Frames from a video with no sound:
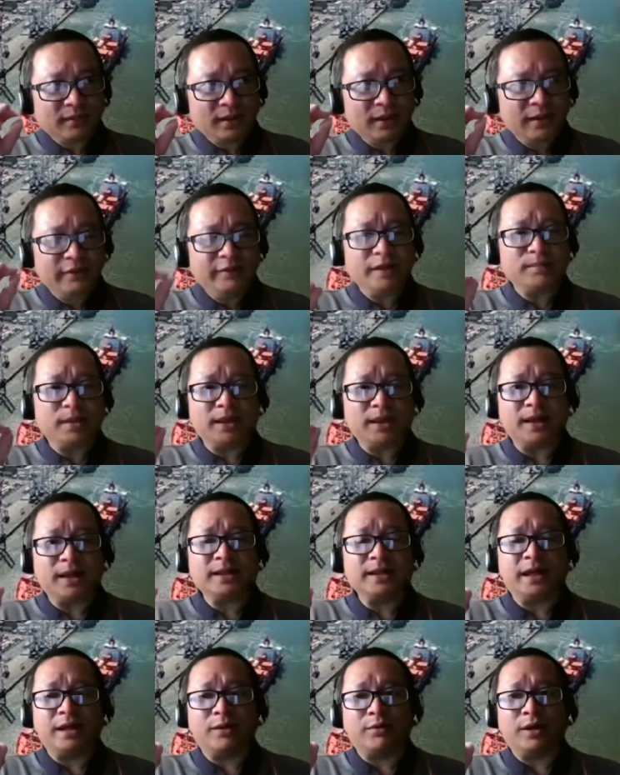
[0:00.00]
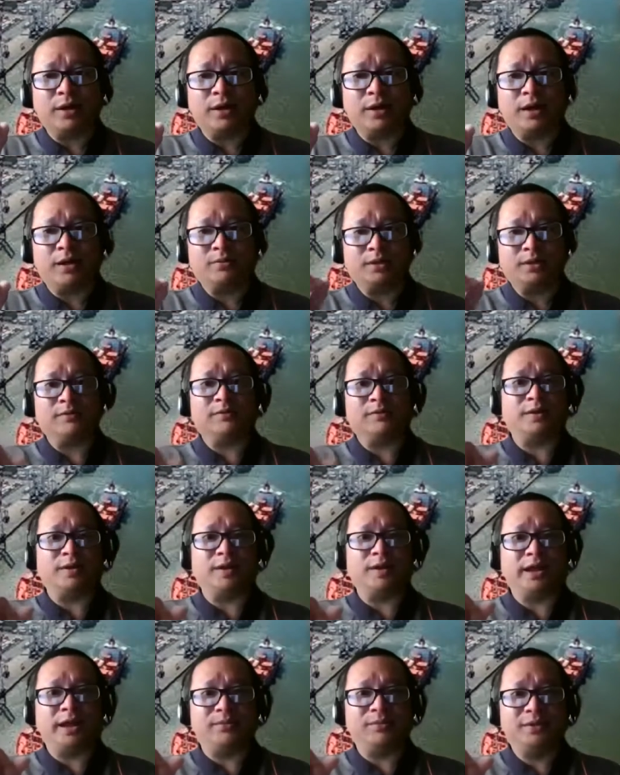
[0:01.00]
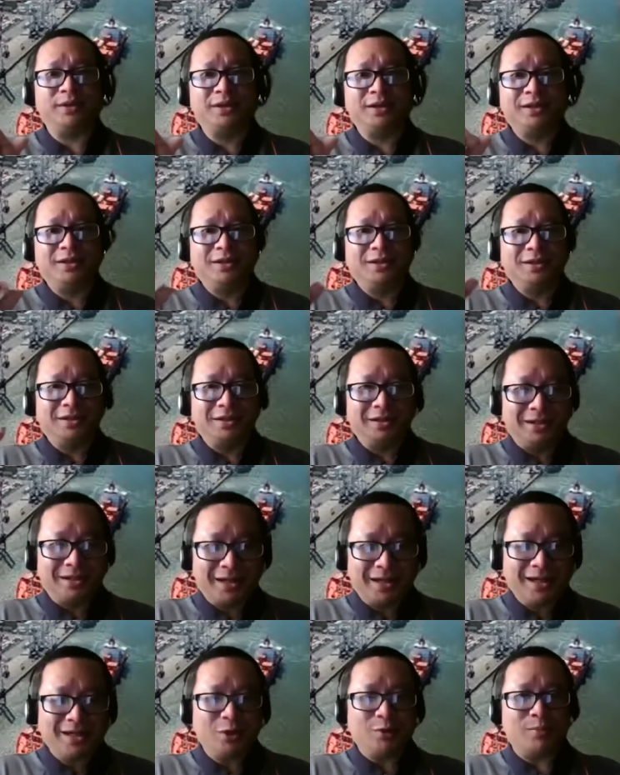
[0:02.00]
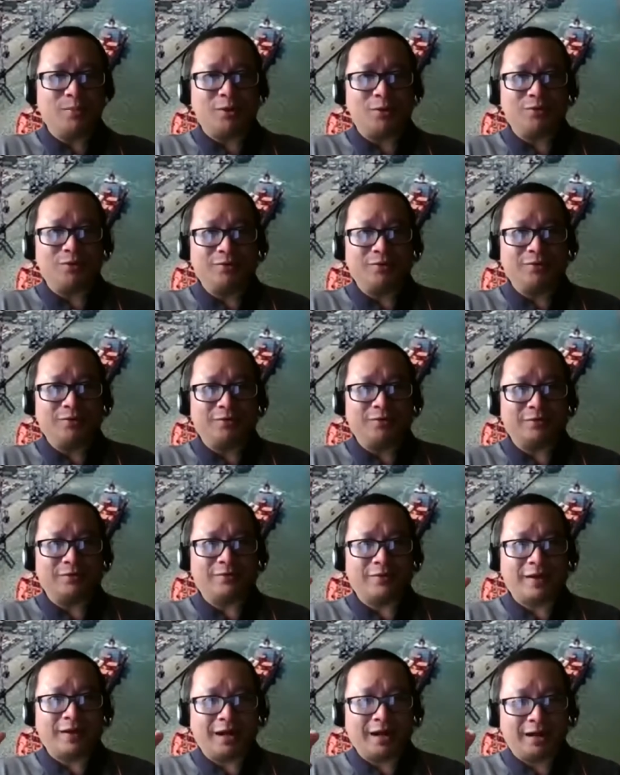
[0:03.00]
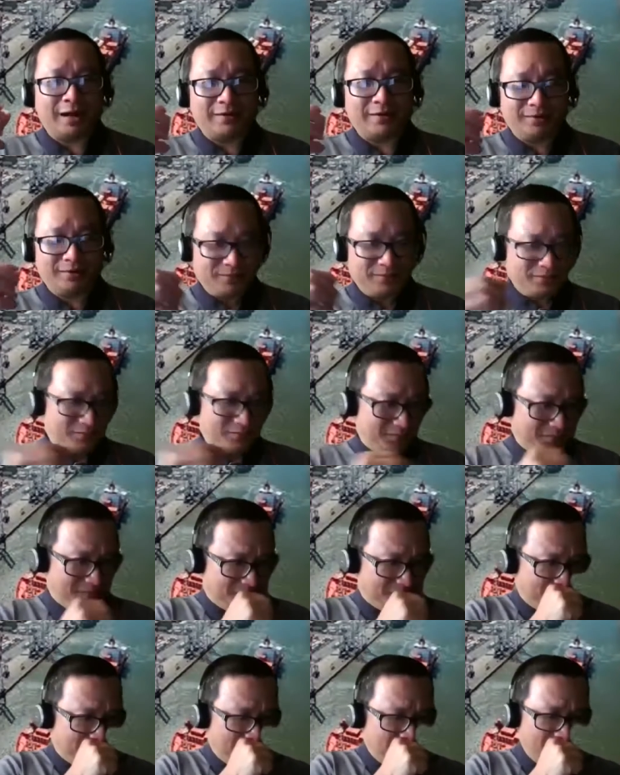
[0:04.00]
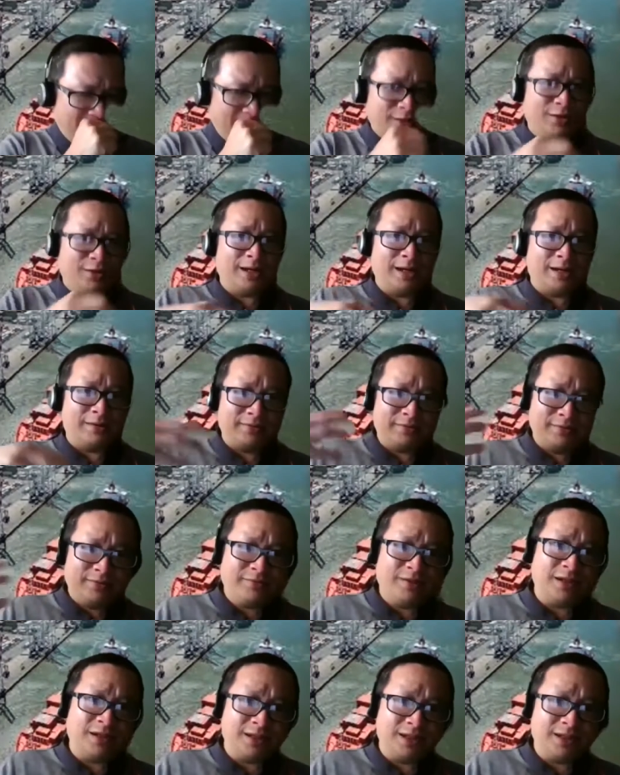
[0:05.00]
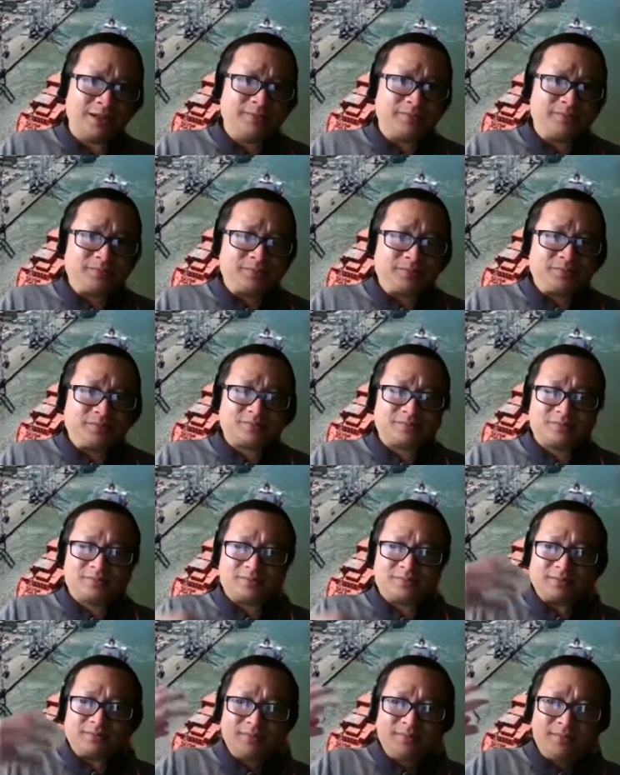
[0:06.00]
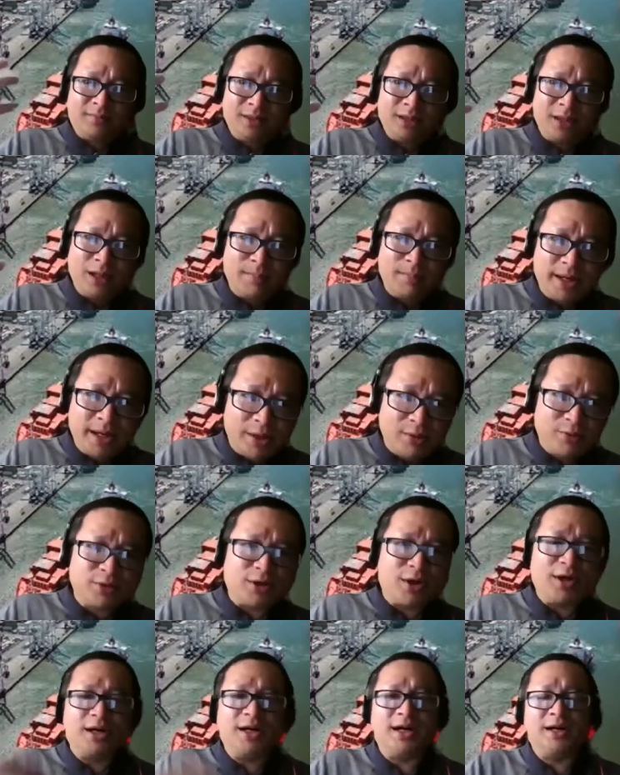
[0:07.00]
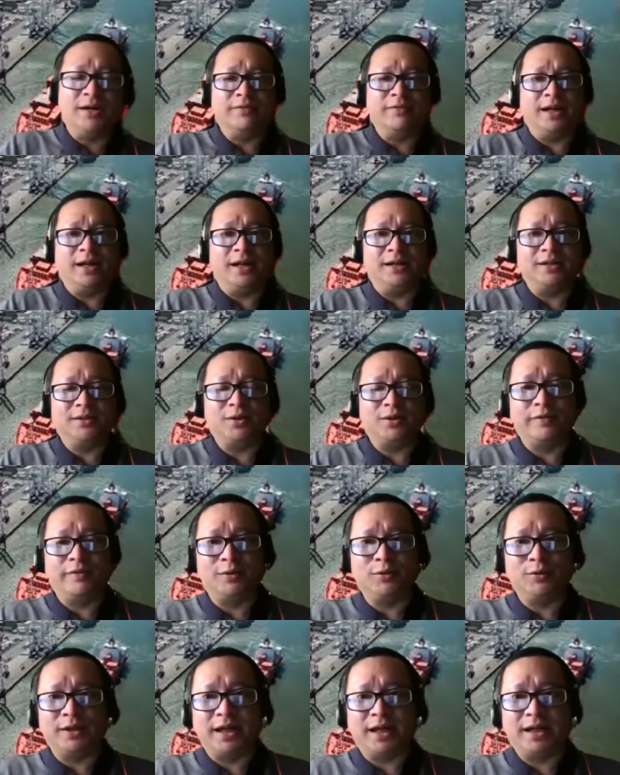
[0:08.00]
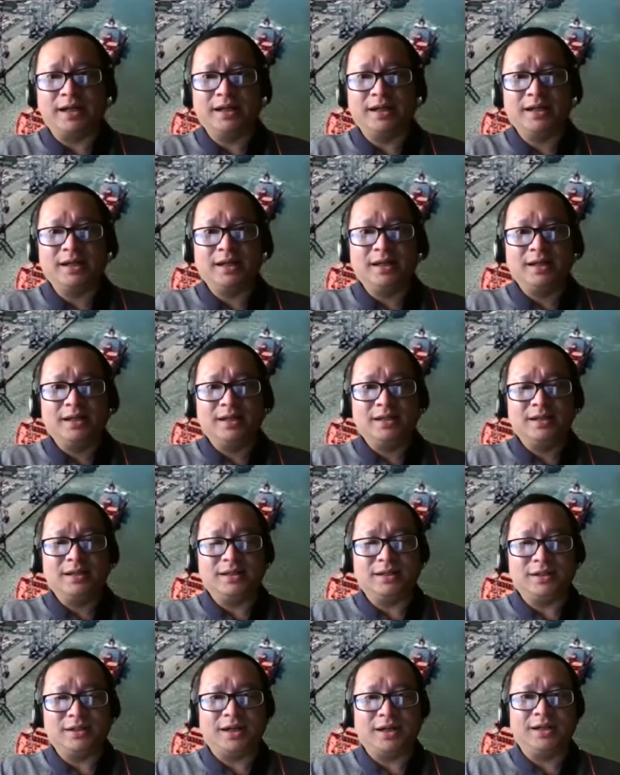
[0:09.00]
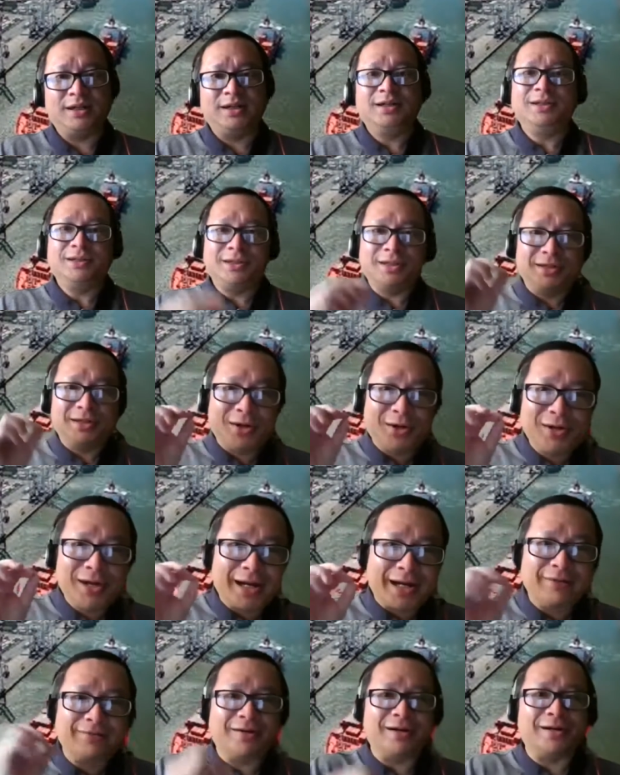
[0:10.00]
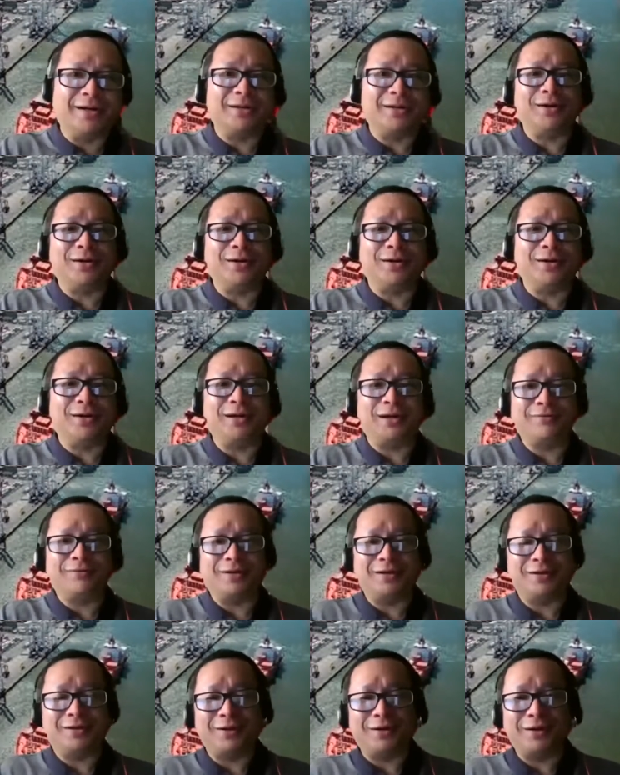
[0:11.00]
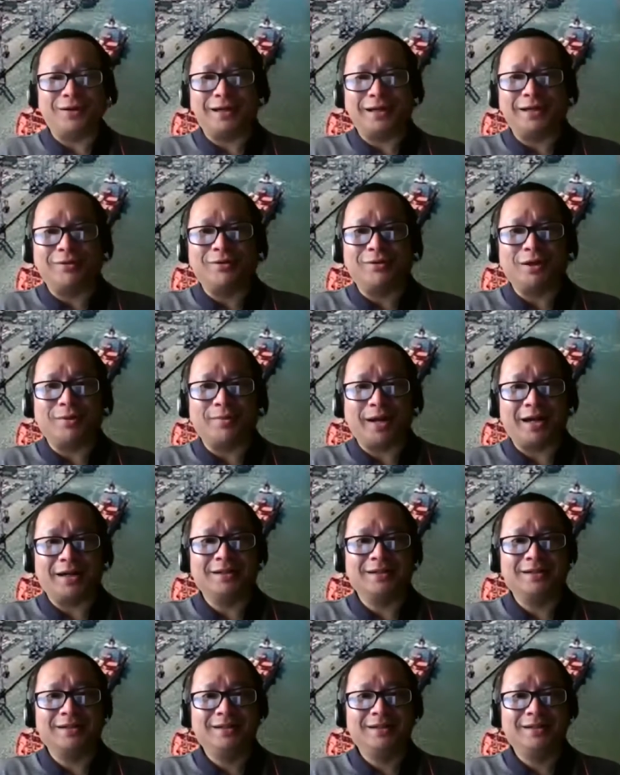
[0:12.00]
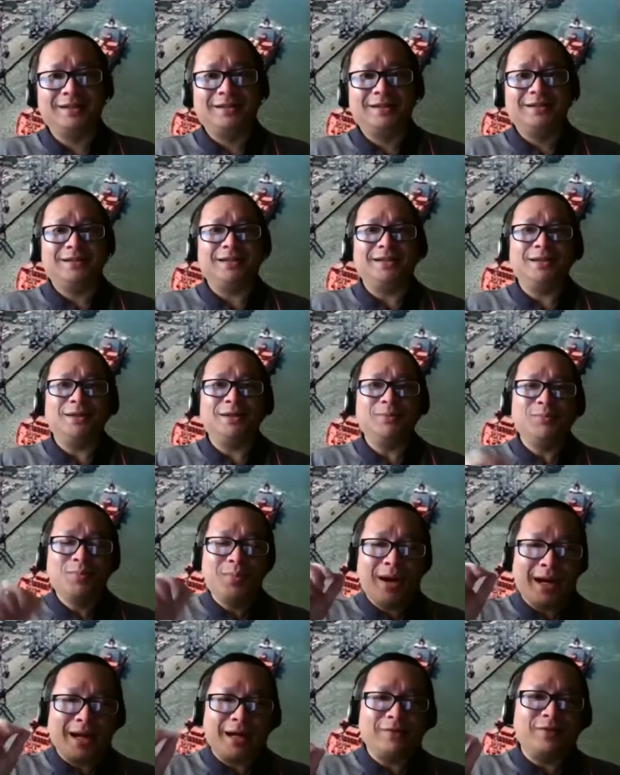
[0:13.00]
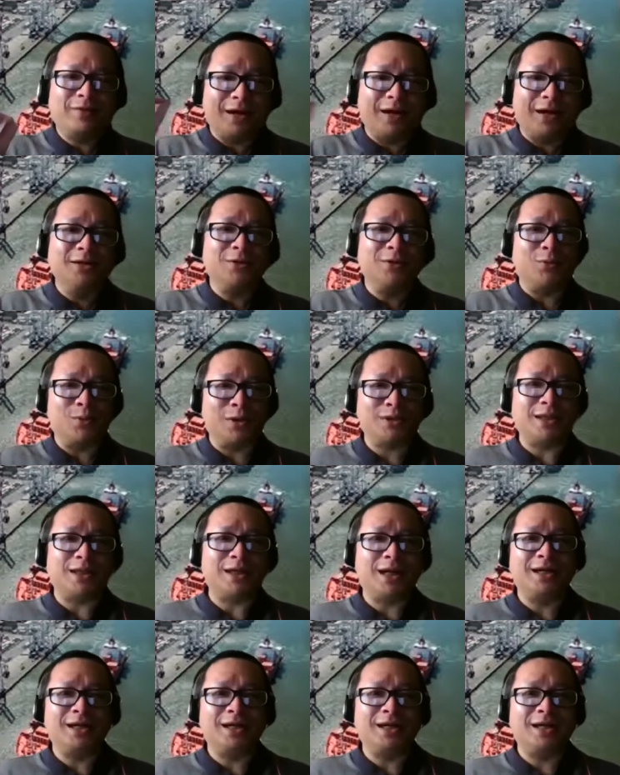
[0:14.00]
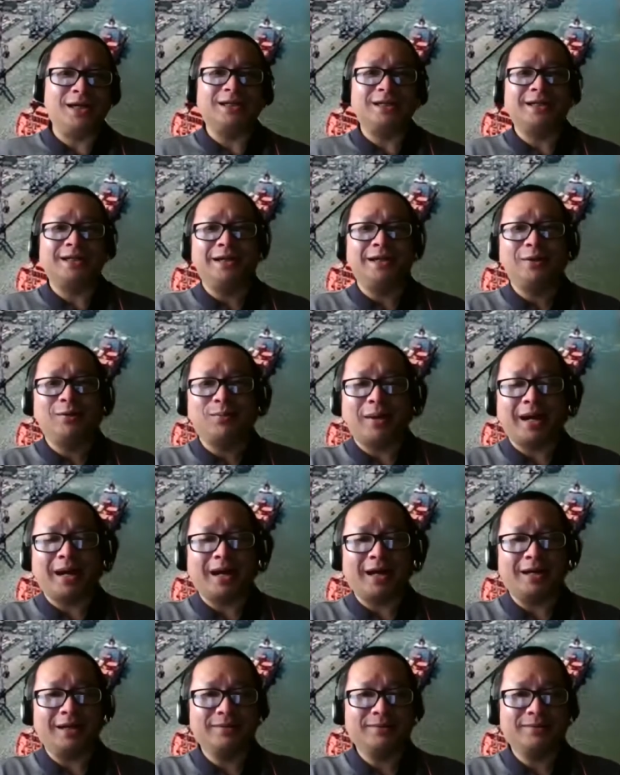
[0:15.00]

cái việc mà các nhà khoa học trong phòng thí nghiệm lấy nhiều mẫu và gọi là phân tích để mà hiểu rõ hơn về con virus này được chưa thì đó là cái phần đó là cái phần gọi là nghiên cứu cơ bản thế nhưng mà cái phần ứng dụng nó sẽ đến khi mà